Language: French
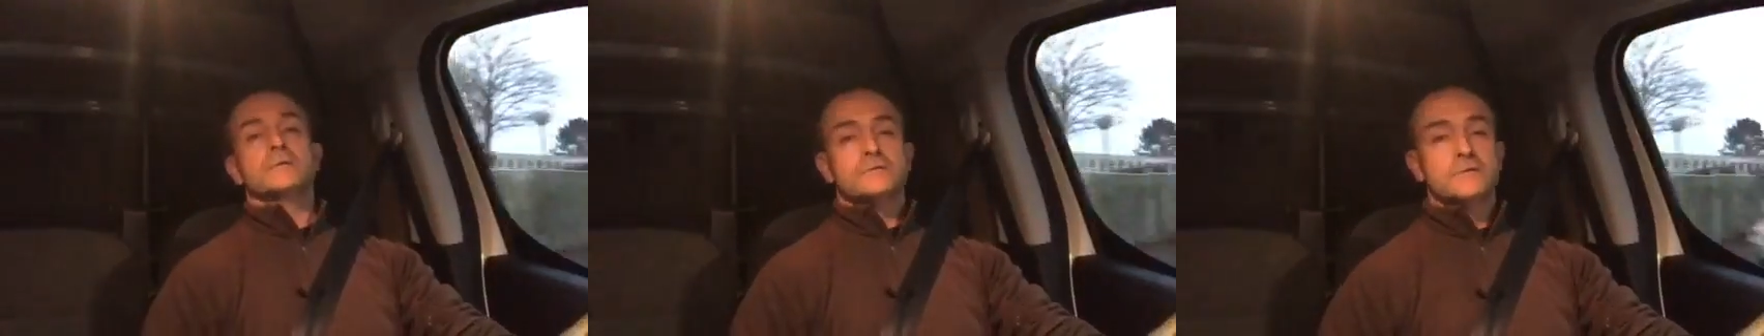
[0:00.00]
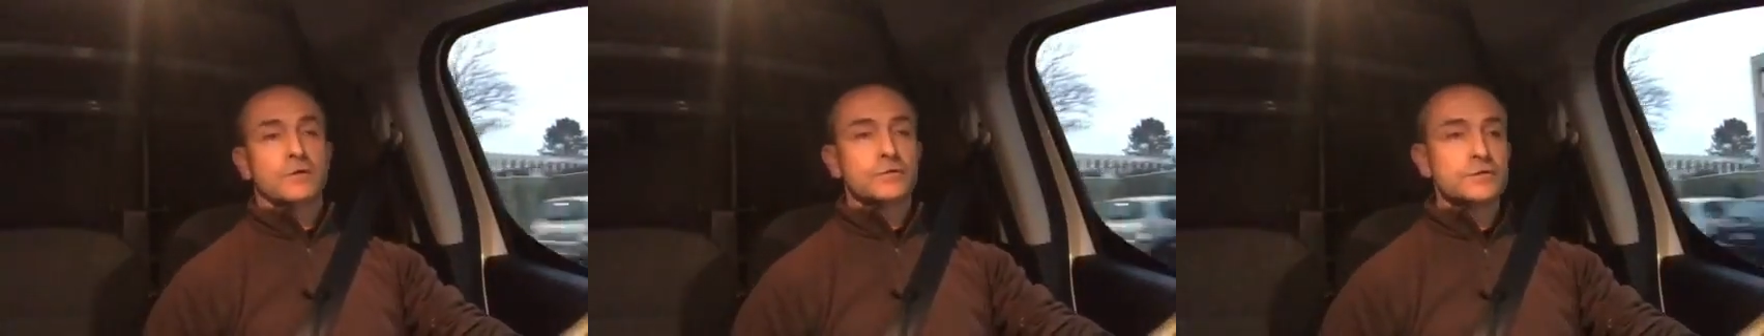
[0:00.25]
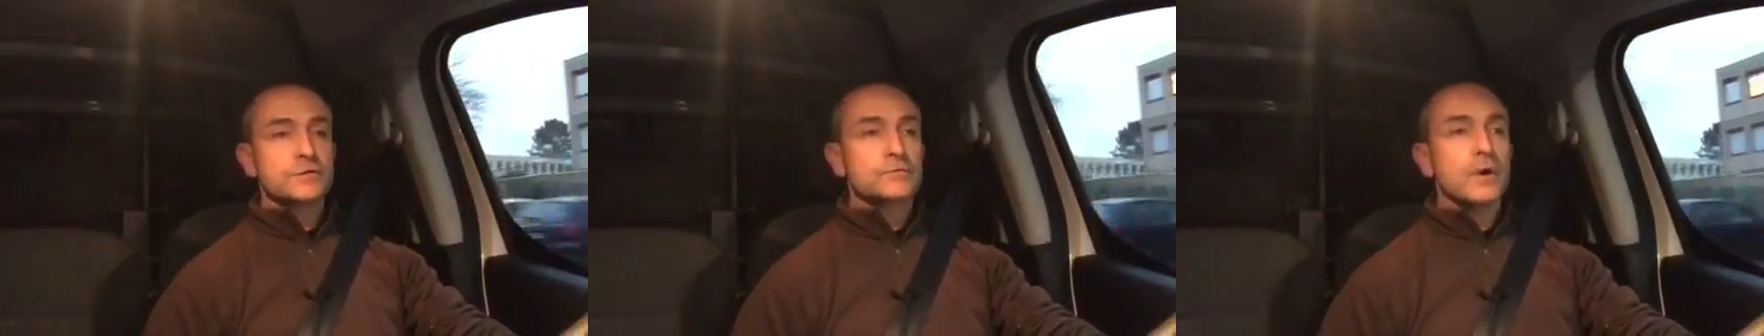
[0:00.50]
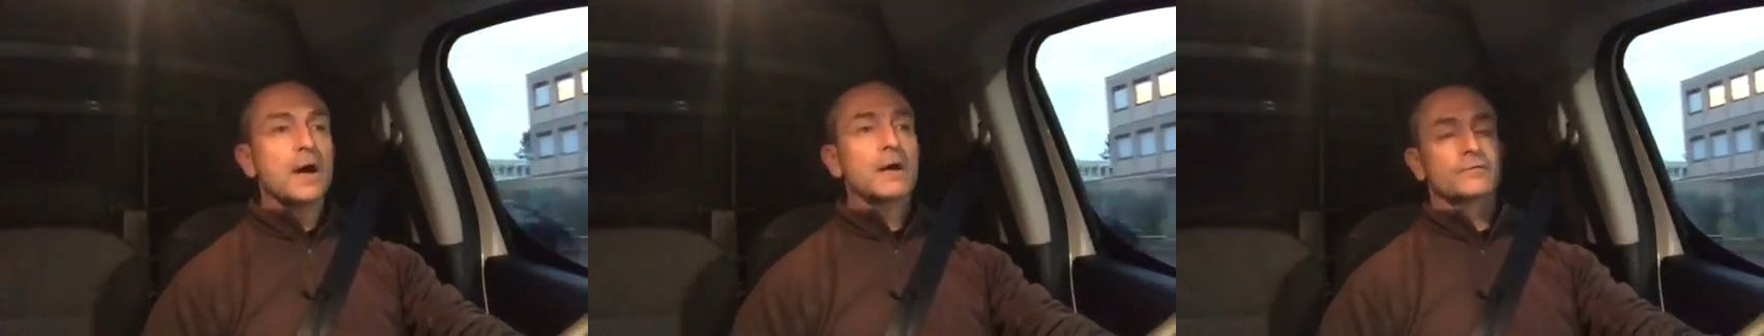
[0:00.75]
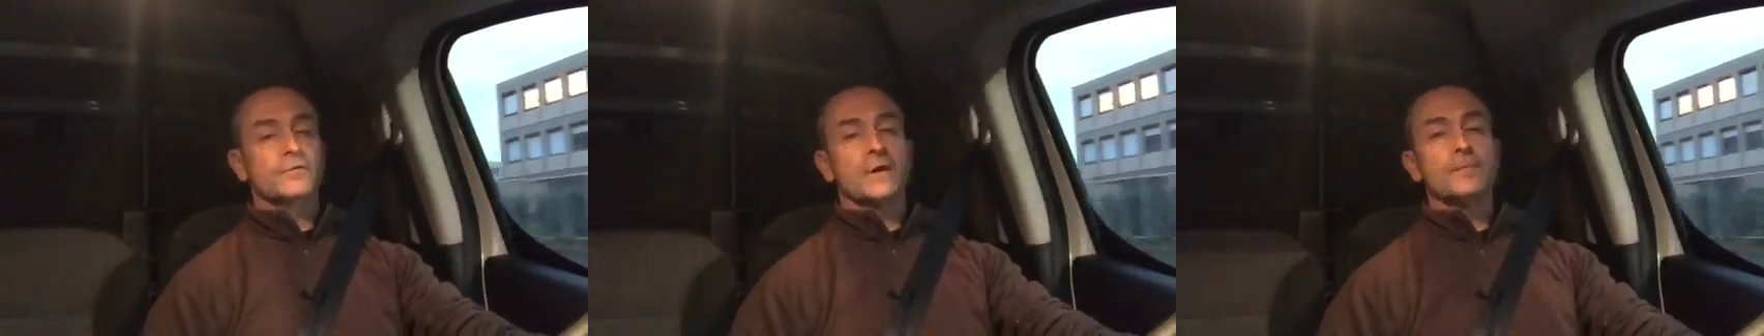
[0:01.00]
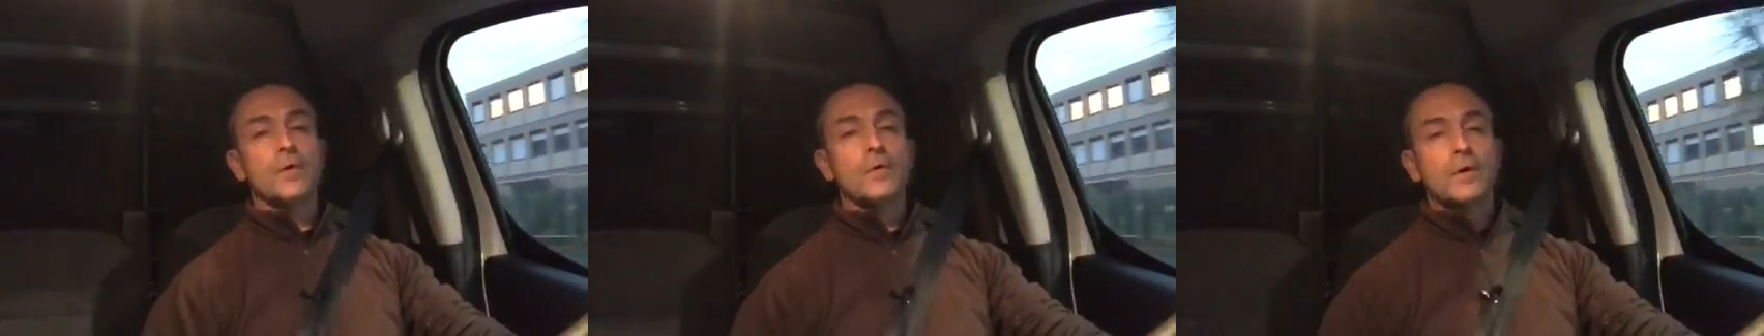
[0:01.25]
ça continuera
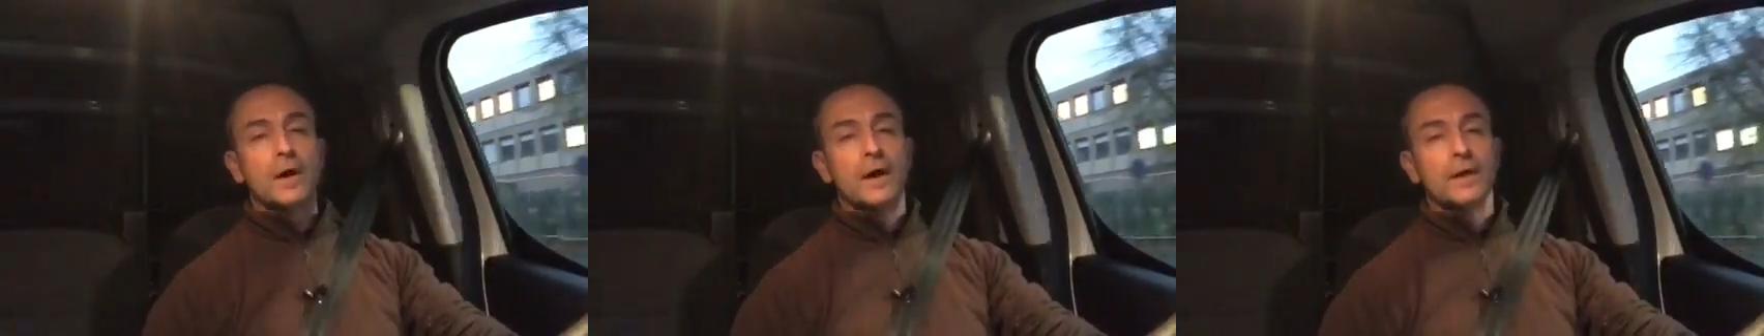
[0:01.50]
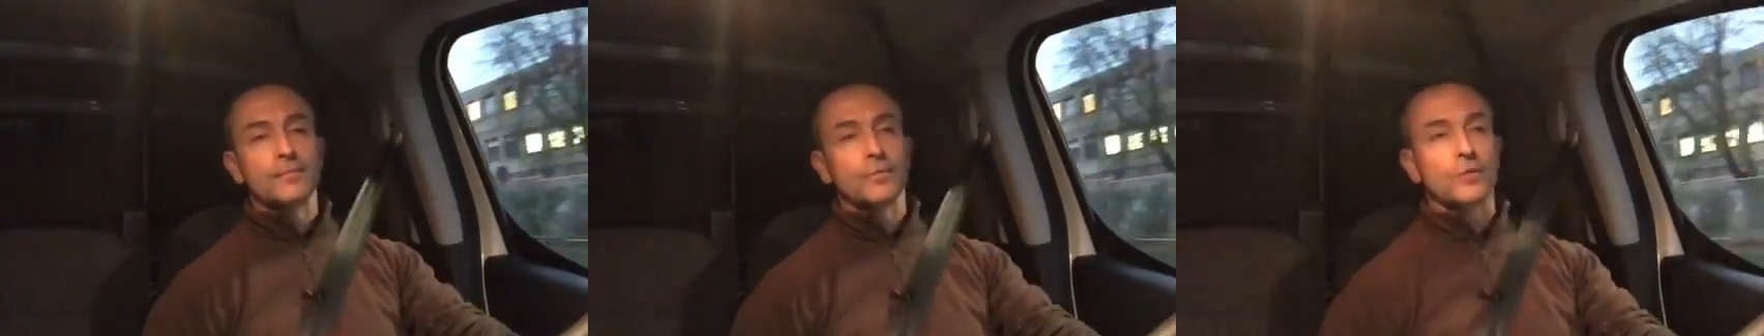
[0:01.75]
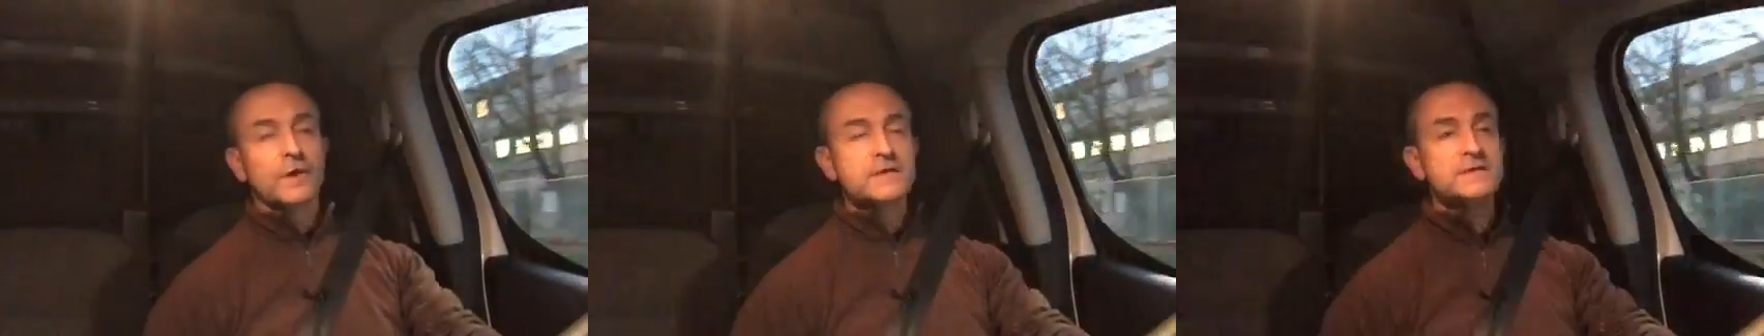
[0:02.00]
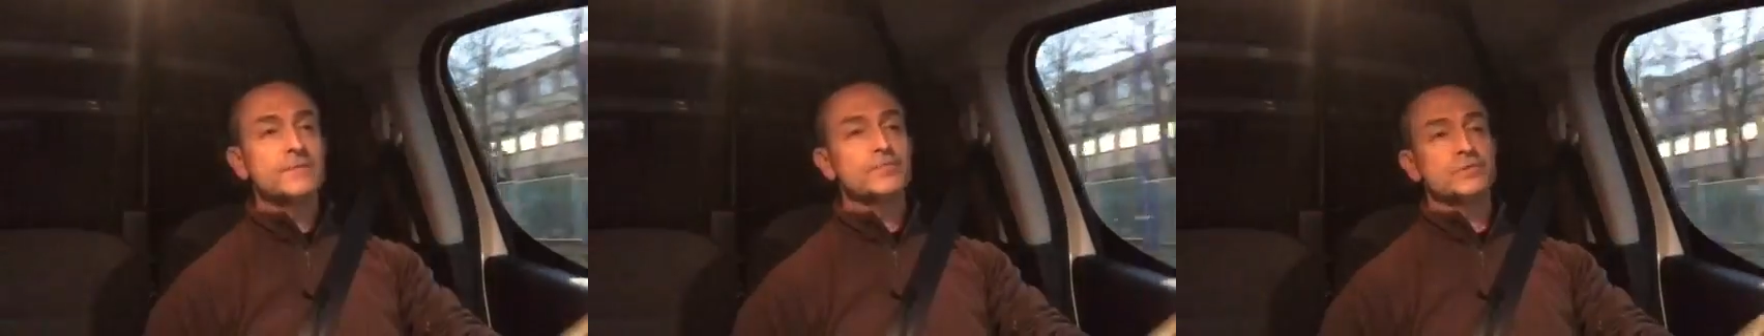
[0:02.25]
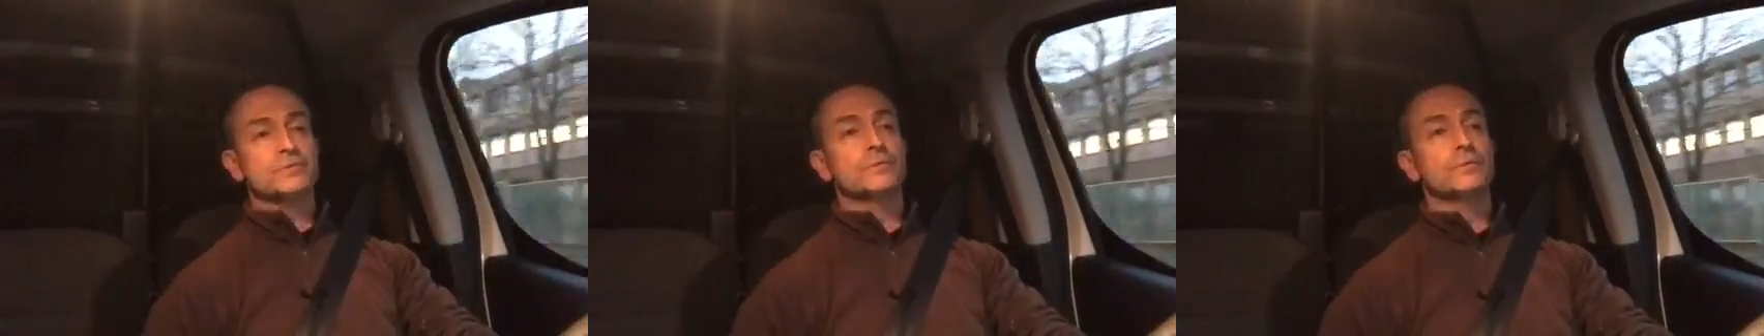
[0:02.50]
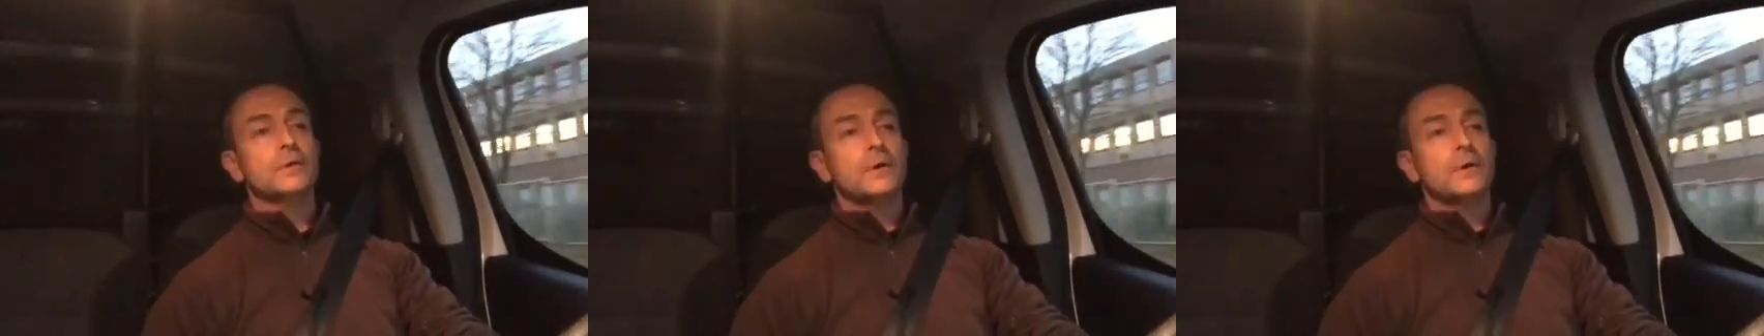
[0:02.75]
vraiment à progresser puisque